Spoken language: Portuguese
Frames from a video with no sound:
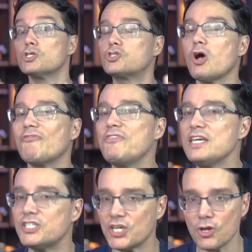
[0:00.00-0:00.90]
Só
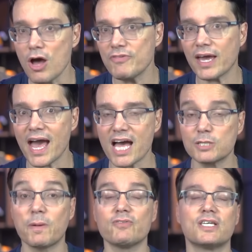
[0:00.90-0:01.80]
R$29,00
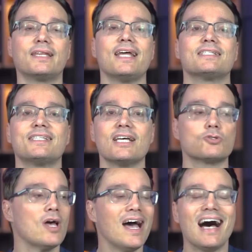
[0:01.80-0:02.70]
para você ter
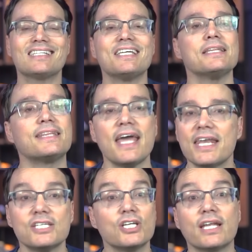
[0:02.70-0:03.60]
acesso a
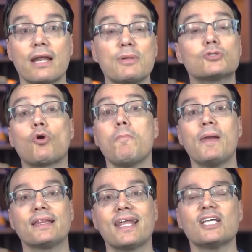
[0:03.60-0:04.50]
centenas de treinamentos
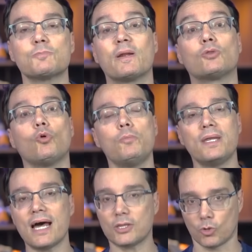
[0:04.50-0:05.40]
completados para
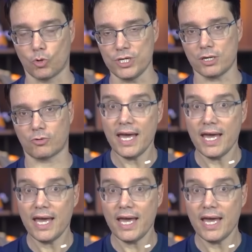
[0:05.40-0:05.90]
turbinar teu currículo.